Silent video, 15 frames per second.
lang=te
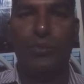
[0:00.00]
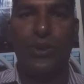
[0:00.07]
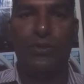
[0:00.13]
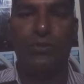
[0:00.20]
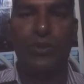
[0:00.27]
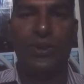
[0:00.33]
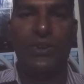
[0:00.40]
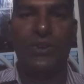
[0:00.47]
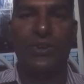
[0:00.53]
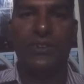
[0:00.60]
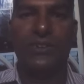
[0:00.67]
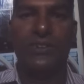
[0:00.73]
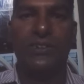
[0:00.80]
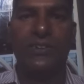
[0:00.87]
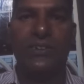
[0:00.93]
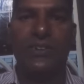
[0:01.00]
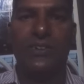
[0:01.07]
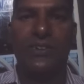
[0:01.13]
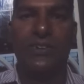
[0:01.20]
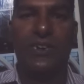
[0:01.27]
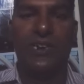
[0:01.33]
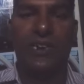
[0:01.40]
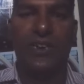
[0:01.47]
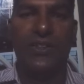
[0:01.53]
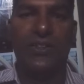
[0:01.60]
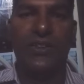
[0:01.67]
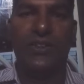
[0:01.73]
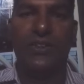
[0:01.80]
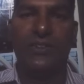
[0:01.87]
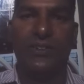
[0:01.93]
మీ ఊరికి
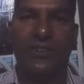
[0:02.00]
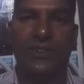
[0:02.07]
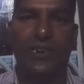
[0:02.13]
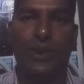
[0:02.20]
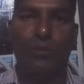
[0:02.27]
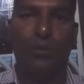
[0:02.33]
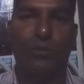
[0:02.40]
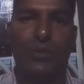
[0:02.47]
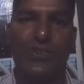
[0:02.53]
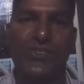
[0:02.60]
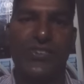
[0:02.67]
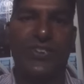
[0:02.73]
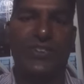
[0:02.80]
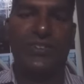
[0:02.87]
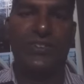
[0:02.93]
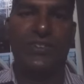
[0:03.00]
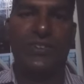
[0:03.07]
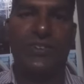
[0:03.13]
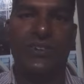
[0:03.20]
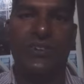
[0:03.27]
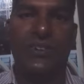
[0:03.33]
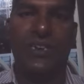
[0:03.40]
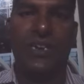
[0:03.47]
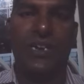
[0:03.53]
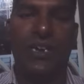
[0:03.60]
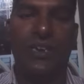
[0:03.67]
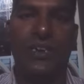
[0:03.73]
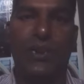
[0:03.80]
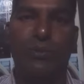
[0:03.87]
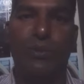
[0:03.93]
అది గ్రామ పంచాయతీ
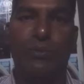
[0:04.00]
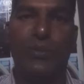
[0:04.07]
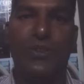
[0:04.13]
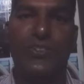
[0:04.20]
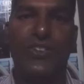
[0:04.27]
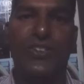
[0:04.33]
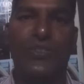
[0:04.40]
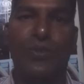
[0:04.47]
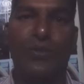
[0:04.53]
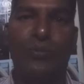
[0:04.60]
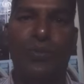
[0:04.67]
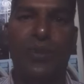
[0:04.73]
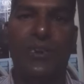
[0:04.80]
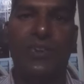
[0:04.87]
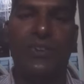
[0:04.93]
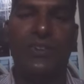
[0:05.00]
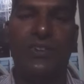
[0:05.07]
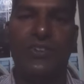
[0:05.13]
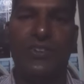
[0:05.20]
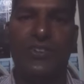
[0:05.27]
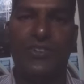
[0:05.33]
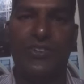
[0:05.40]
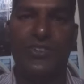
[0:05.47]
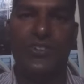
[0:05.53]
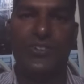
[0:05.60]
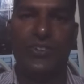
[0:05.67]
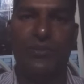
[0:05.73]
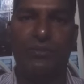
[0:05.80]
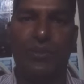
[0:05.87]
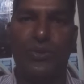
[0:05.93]
ఆ గ్రామ పంచాయతీ లోపలనే
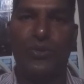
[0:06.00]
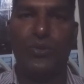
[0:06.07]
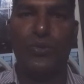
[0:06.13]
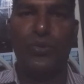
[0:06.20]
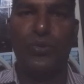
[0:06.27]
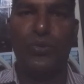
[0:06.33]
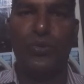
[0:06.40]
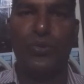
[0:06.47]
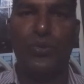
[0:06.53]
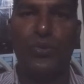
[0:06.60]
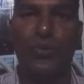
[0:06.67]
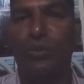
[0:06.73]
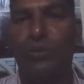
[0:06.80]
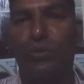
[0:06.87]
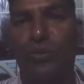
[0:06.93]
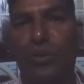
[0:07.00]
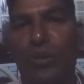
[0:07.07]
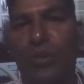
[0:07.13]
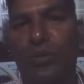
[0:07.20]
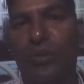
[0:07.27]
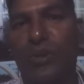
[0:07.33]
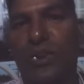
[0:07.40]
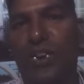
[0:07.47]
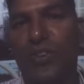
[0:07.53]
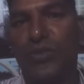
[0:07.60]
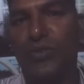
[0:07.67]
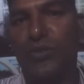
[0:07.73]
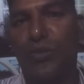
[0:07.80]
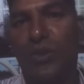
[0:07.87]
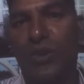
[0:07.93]
ఎడ్యుకేషన్ మీ స్కూల్ ఉంటుంది మీ ఊర్లో ఆ
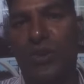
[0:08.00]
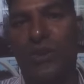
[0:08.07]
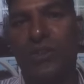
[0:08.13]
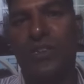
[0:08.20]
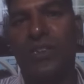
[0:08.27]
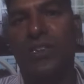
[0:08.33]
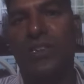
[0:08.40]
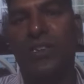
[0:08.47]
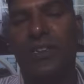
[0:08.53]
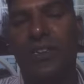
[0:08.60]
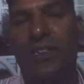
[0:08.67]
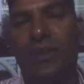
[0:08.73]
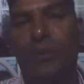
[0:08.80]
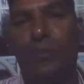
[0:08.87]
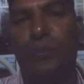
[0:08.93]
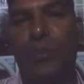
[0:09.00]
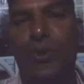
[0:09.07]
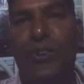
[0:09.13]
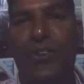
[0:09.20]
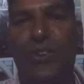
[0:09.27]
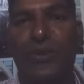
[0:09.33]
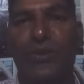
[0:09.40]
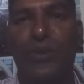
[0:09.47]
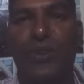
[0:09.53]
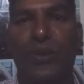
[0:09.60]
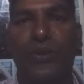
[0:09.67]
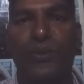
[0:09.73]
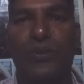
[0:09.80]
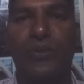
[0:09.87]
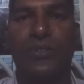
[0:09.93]
స్కూల్లో పీఈటీ
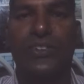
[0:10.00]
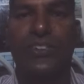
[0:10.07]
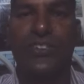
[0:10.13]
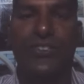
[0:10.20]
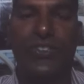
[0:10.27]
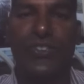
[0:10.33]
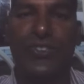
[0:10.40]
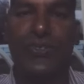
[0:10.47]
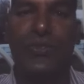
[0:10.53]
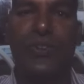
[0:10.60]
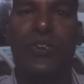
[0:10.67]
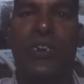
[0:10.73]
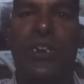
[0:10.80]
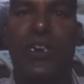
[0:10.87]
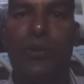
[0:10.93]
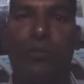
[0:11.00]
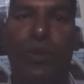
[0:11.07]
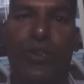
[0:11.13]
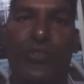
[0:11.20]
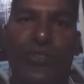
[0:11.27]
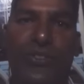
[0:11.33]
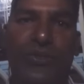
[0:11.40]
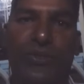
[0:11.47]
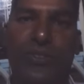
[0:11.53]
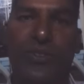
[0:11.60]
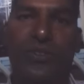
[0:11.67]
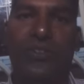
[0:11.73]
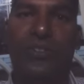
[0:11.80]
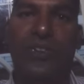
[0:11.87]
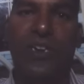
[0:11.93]
ఉంటాడు టీచర్స్ ఉంటారు హెడ్ మాస్టర్
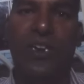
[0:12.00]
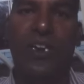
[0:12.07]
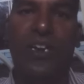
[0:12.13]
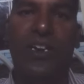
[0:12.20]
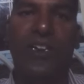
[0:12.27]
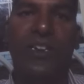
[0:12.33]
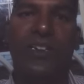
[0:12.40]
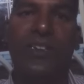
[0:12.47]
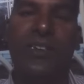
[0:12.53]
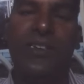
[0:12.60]
ఉంటాడు అలానే